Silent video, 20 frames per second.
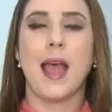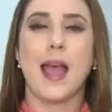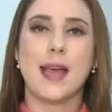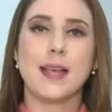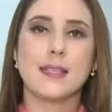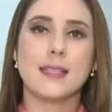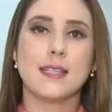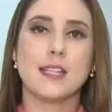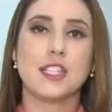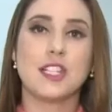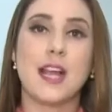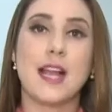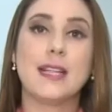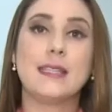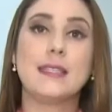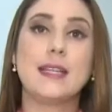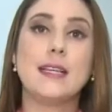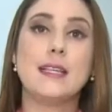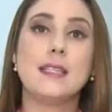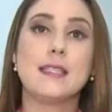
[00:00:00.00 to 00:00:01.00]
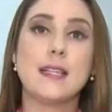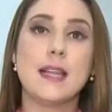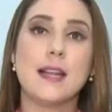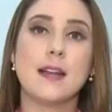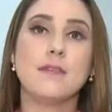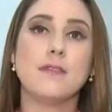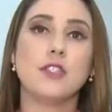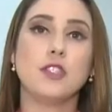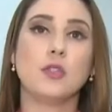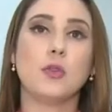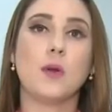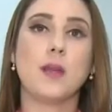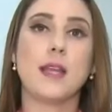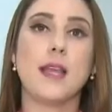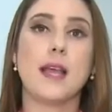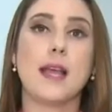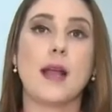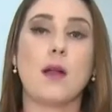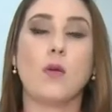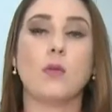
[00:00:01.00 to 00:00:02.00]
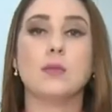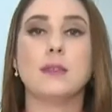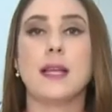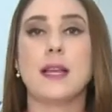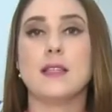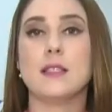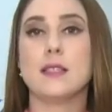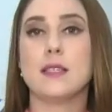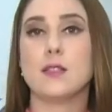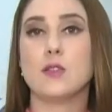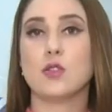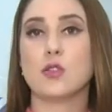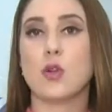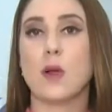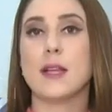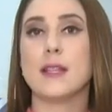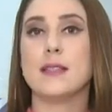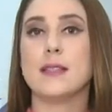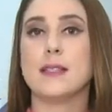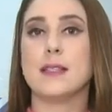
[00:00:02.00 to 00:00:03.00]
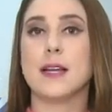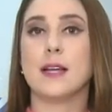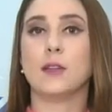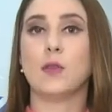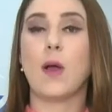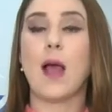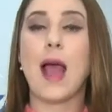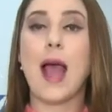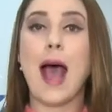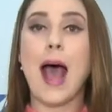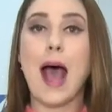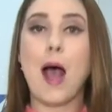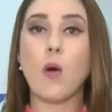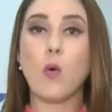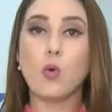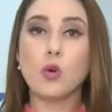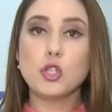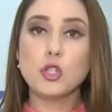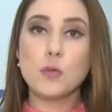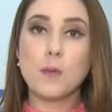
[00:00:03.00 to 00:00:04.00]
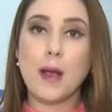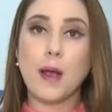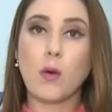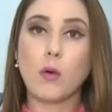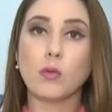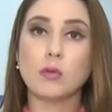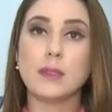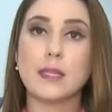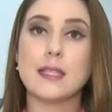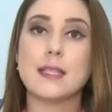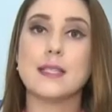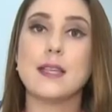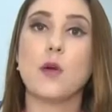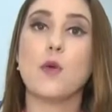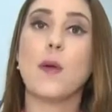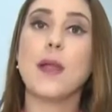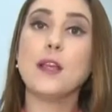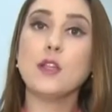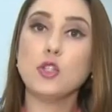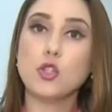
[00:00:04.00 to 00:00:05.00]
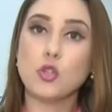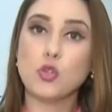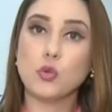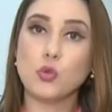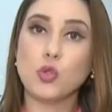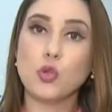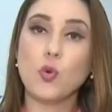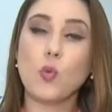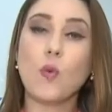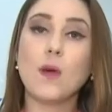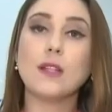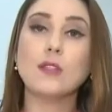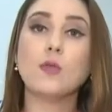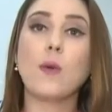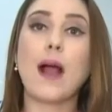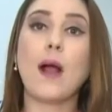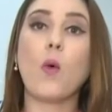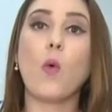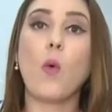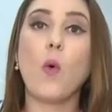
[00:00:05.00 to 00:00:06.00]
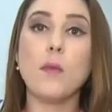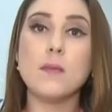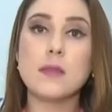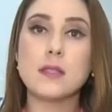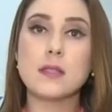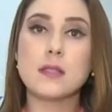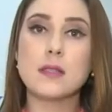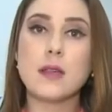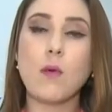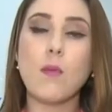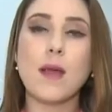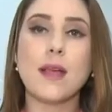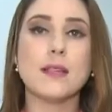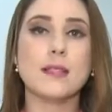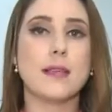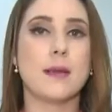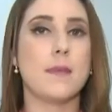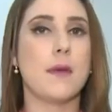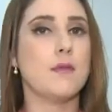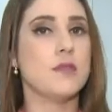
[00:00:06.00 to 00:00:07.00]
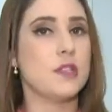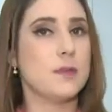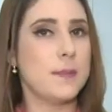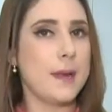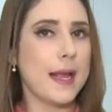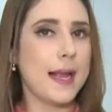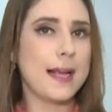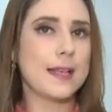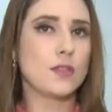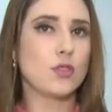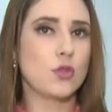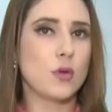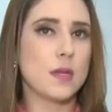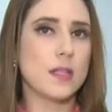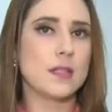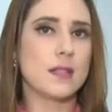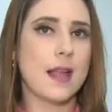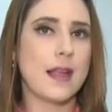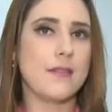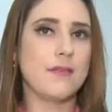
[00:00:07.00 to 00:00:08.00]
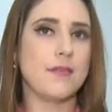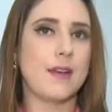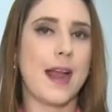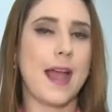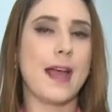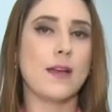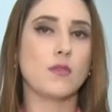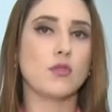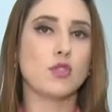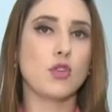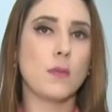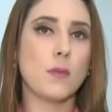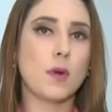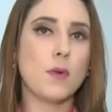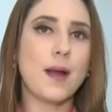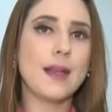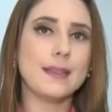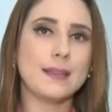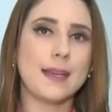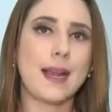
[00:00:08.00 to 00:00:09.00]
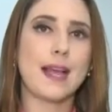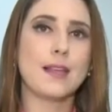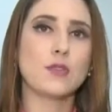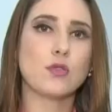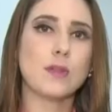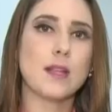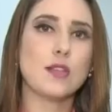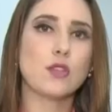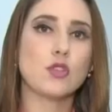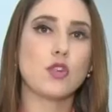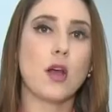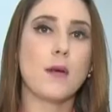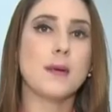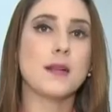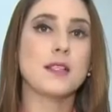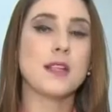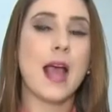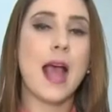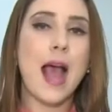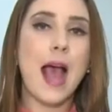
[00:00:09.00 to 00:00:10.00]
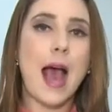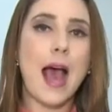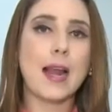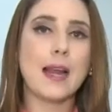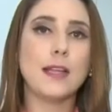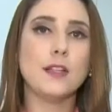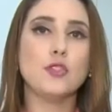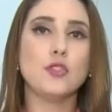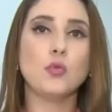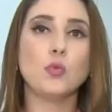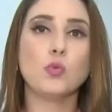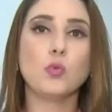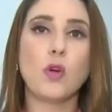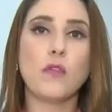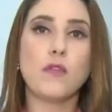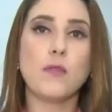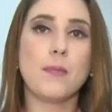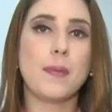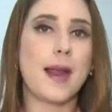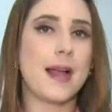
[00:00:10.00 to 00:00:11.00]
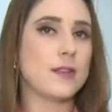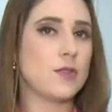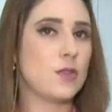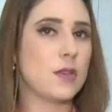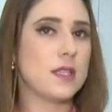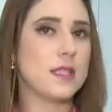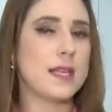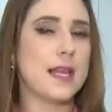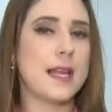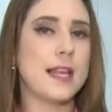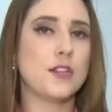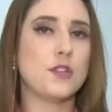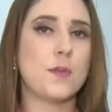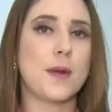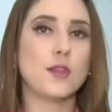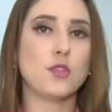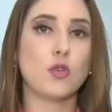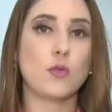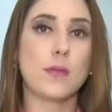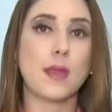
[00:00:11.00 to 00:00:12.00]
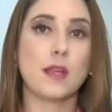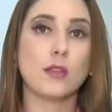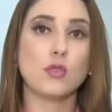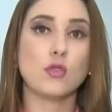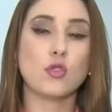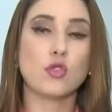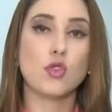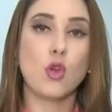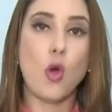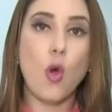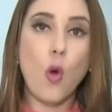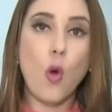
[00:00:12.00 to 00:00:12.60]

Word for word: Essa já é a terceira vistoria que acontece só esse ano. A última aconteceu em junho, quando a comissão recebeu explicações da Infraero sobre o atraso nas obras, além de um novo prazo que seria de mais ou menos